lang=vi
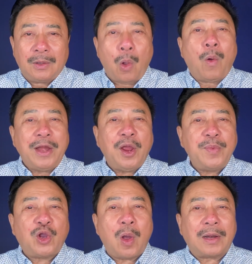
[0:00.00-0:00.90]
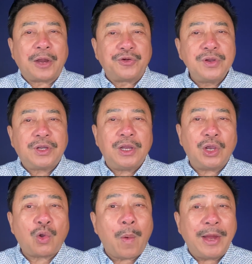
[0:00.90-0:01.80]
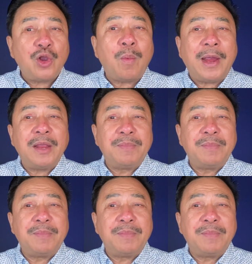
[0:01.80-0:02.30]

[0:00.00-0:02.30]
Cô ấy nói với con là trước kia cô ấy cũng hay